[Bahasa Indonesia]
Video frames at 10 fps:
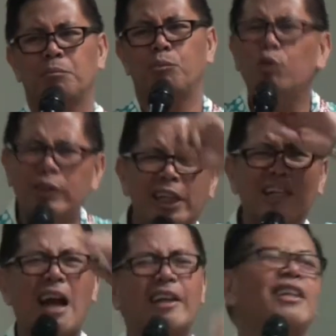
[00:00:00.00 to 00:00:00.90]

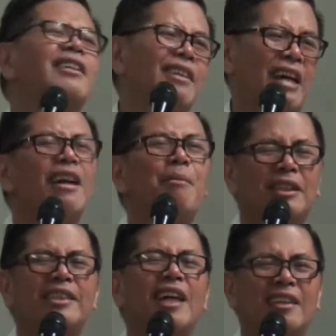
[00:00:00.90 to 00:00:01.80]
Pusing lagi, nggak ada
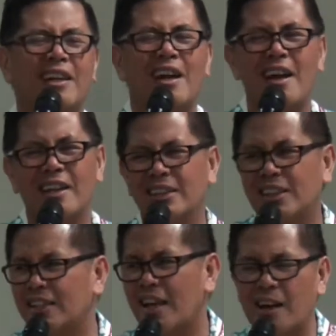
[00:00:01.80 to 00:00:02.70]
damai sejahtera
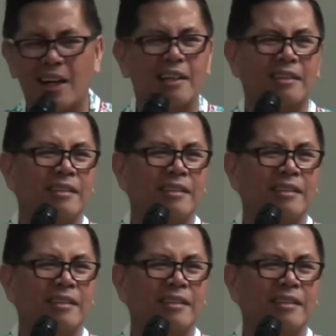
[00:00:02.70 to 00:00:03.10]
lagi, ya kan?